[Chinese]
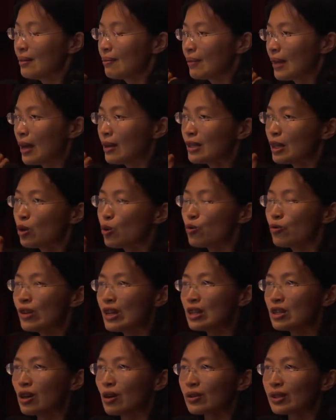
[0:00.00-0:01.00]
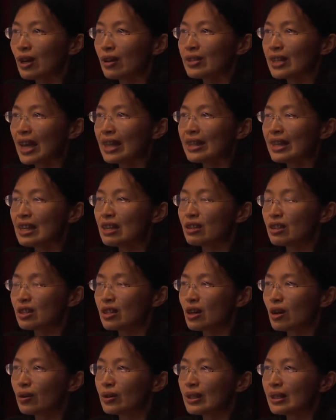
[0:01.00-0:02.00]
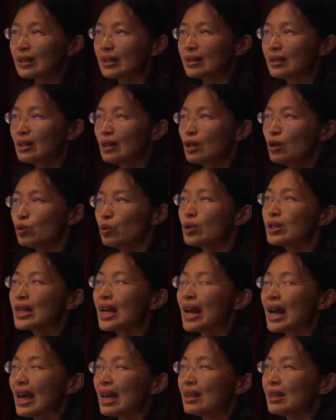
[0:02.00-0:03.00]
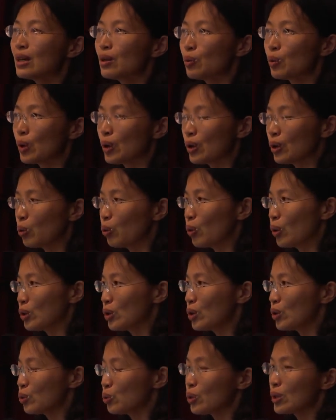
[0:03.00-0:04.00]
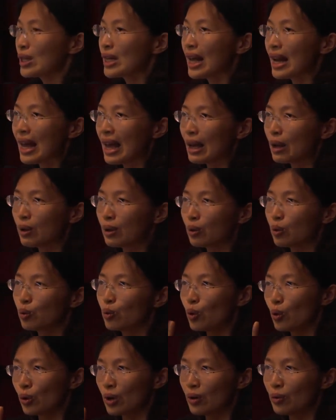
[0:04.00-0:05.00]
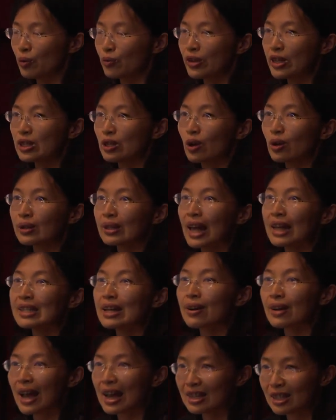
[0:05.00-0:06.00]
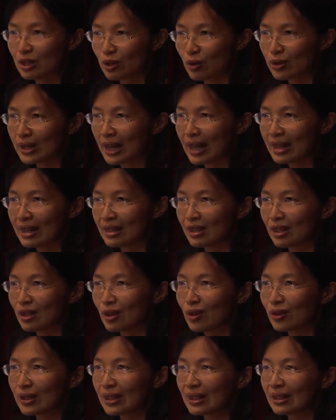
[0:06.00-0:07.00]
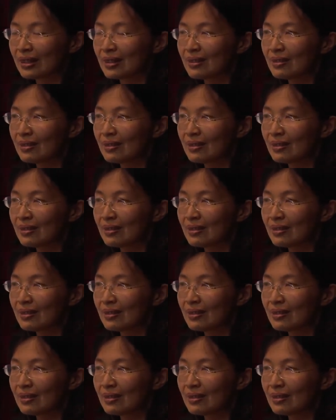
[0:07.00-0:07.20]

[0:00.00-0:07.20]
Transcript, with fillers: 然后这五分钟到餐厅之后呢，坐下来，那我我就坐下来。过了五分钟，大家要开始用餐的时候呢，